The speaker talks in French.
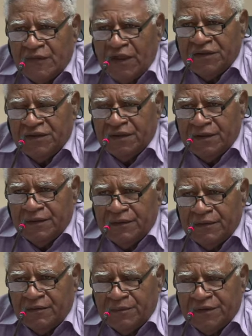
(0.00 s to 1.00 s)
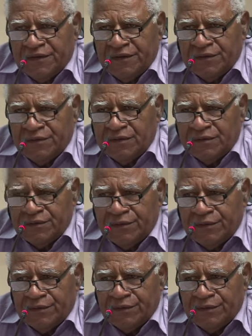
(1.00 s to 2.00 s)
a été, comment dire, donc,
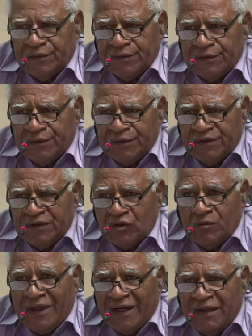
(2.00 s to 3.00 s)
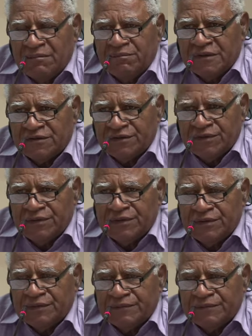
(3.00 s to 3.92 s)
euh, a été remarquable parce que euh,